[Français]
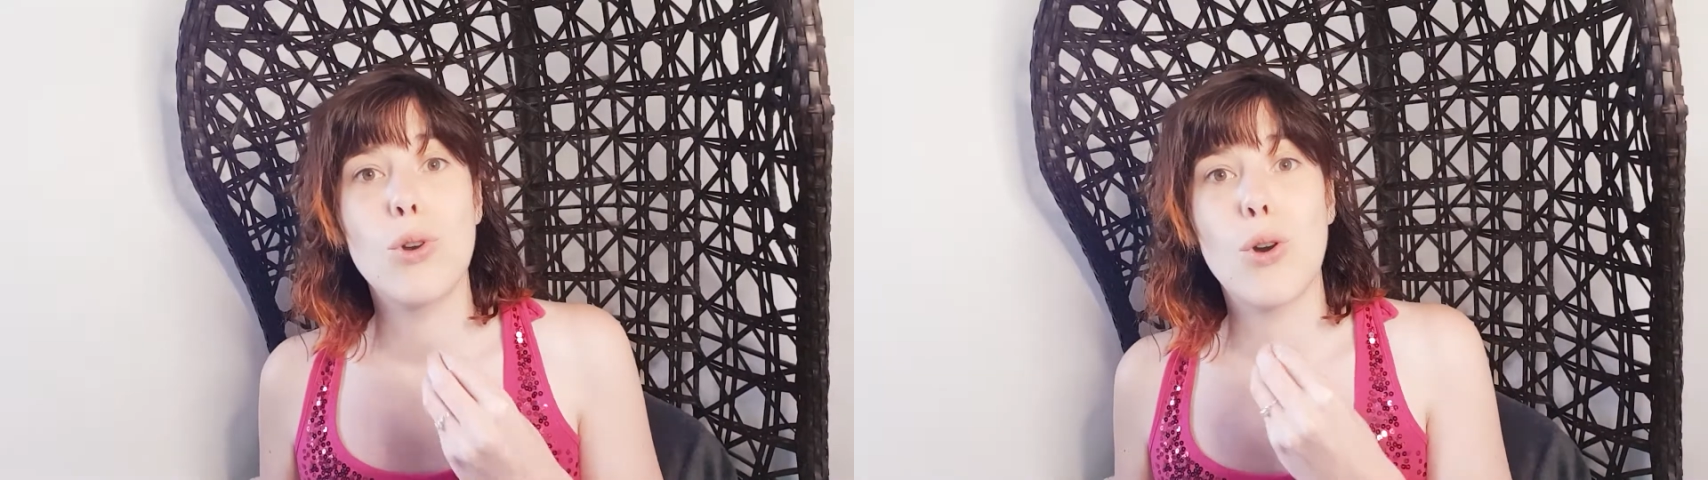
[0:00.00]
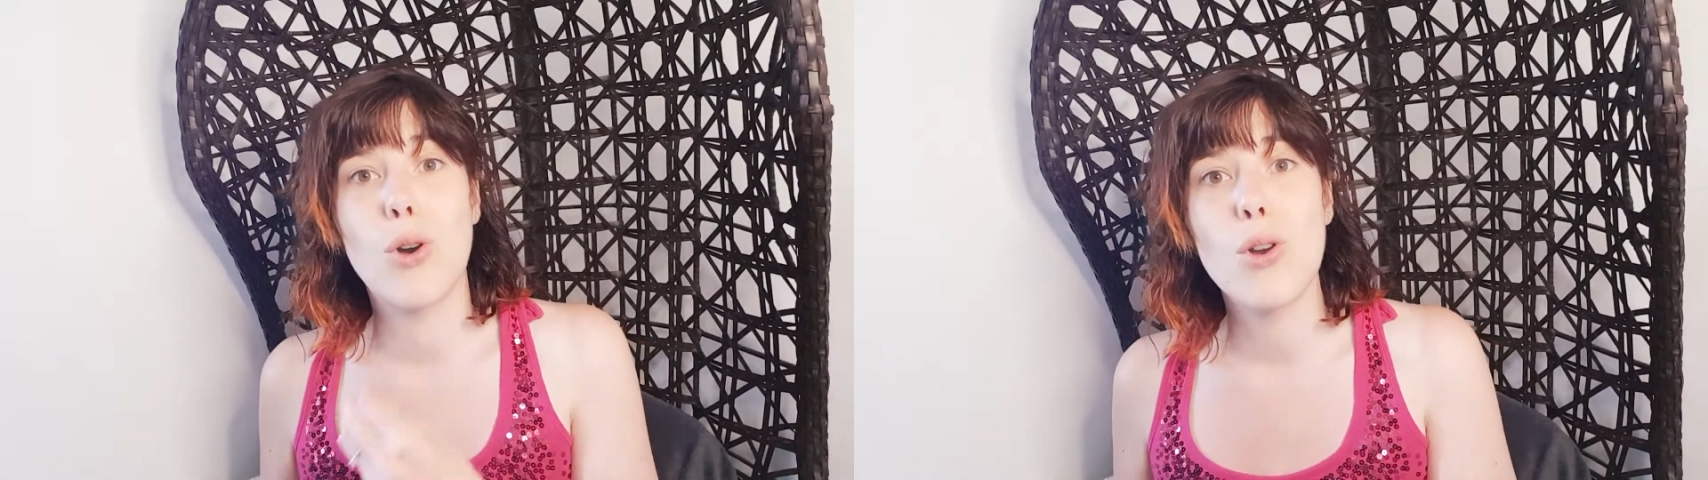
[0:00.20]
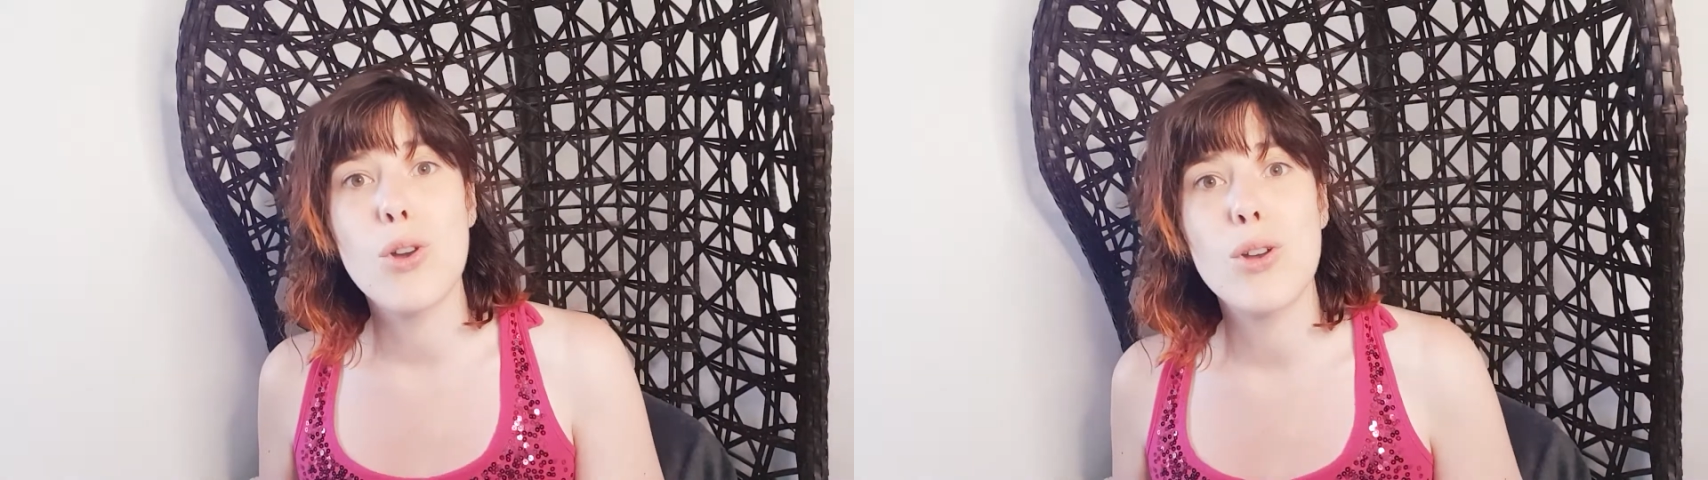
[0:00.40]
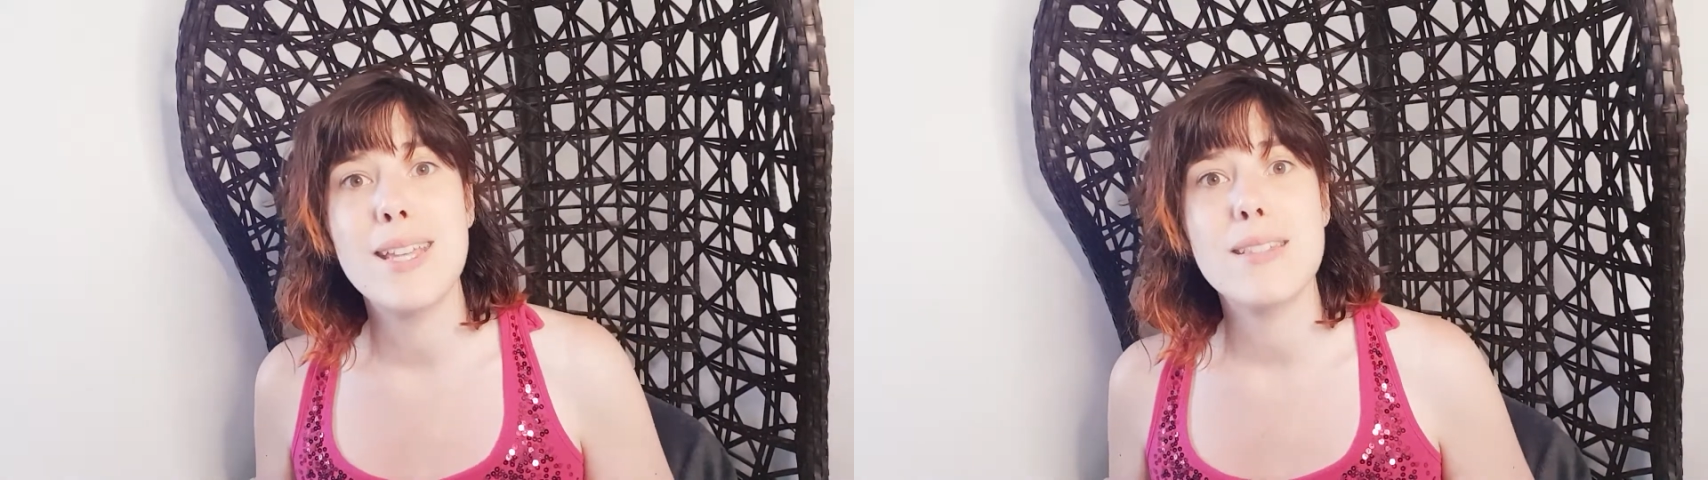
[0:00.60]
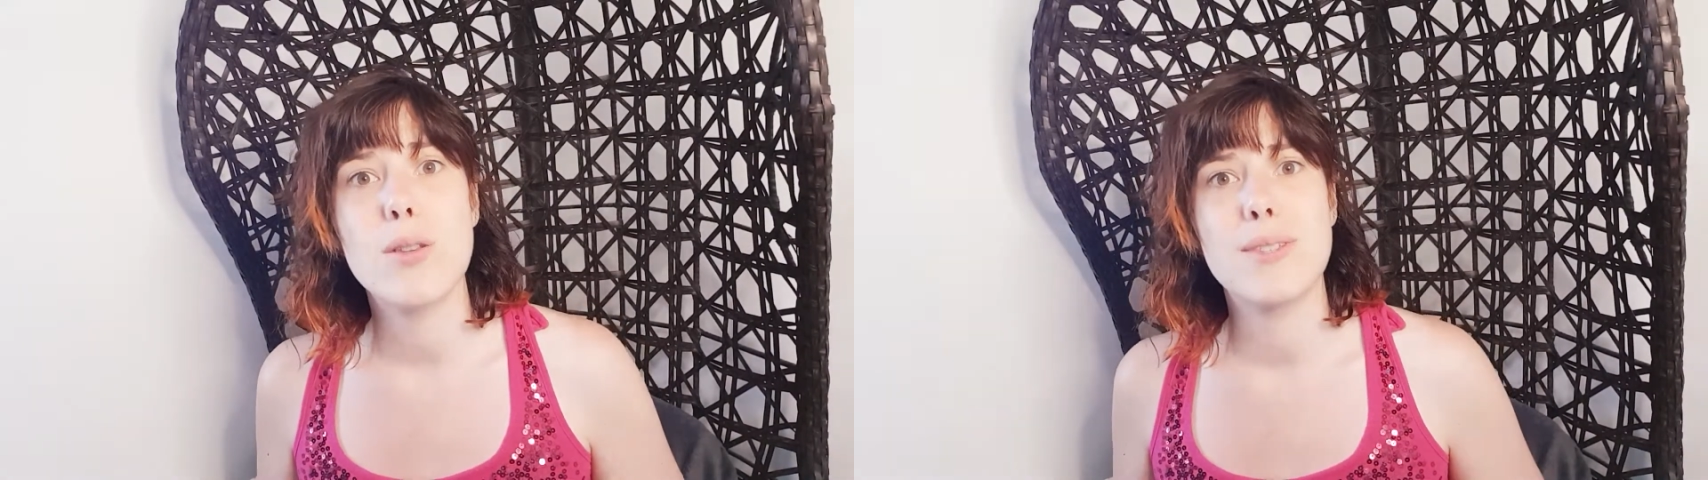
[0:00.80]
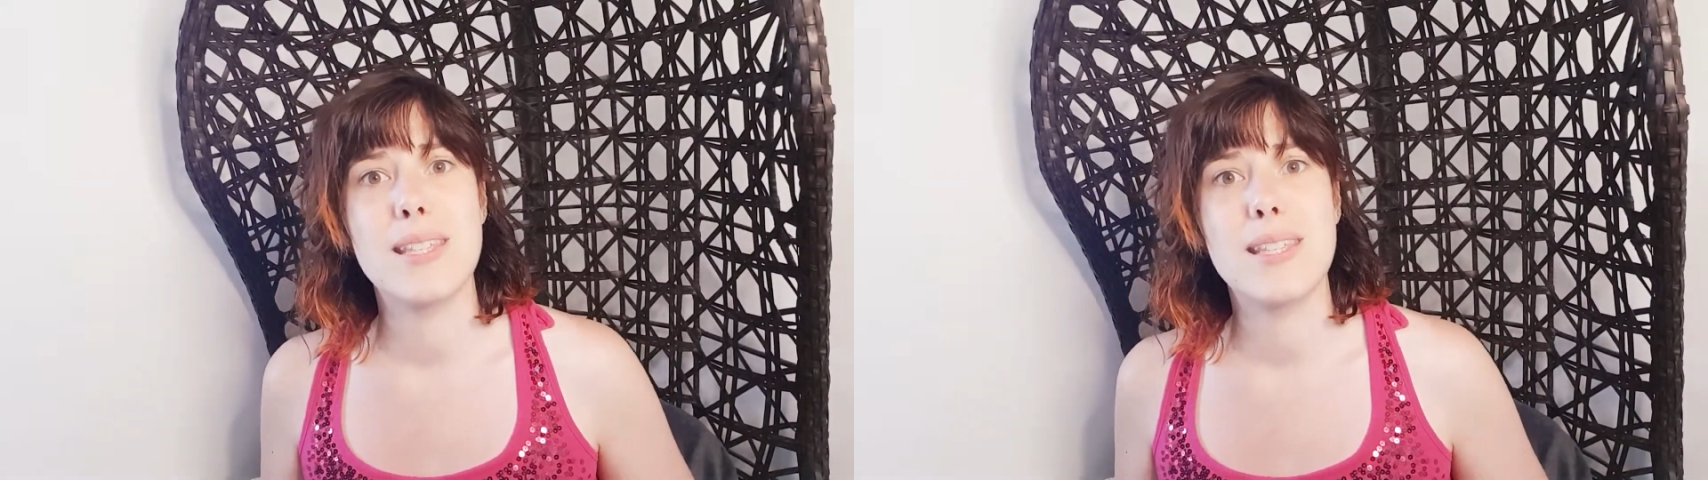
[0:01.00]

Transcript: reconnaissance.